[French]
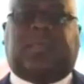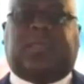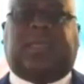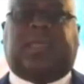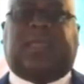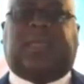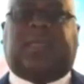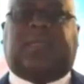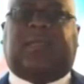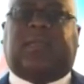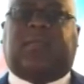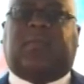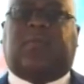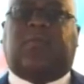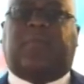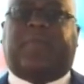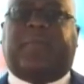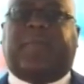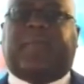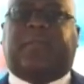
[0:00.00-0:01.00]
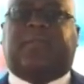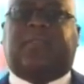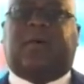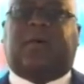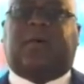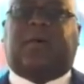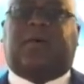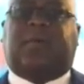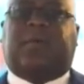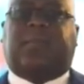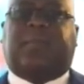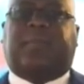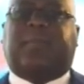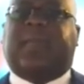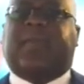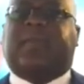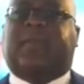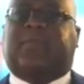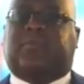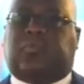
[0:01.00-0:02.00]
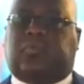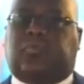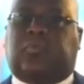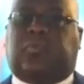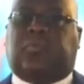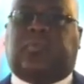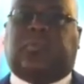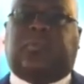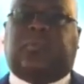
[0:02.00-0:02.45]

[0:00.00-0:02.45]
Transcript: et le perdant perd tout.